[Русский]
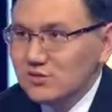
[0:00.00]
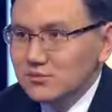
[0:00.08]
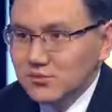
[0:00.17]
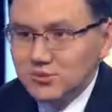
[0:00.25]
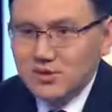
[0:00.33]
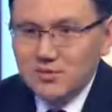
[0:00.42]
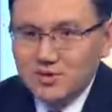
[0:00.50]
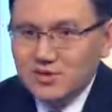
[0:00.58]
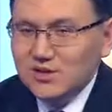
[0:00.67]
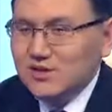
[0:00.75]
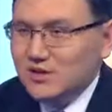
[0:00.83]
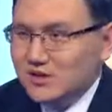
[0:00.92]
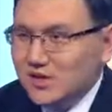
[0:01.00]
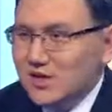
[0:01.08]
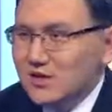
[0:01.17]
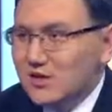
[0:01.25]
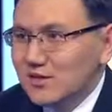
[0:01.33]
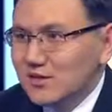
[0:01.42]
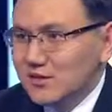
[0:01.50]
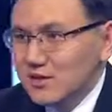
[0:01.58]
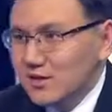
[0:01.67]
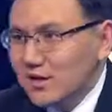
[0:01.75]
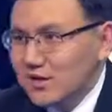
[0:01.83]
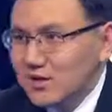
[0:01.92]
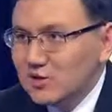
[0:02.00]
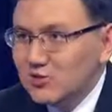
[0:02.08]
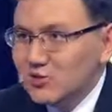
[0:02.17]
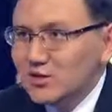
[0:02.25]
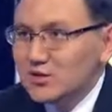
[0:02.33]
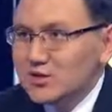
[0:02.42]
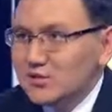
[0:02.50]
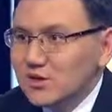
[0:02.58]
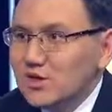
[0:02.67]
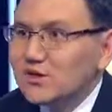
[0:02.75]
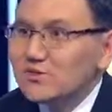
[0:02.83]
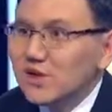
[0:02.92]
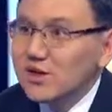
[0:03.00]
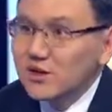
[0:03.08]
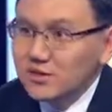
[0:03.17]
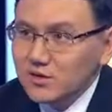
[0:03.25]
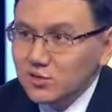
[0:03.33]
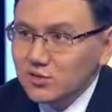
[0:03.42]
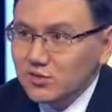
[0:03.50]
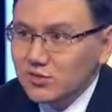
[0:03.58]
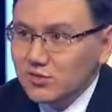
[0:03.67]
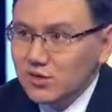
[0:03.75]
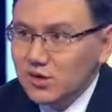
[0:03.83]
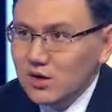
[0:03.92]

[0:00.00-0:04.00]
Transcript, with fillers: то есть обратились на сайт, отдали документы свои, их взяли на учебу.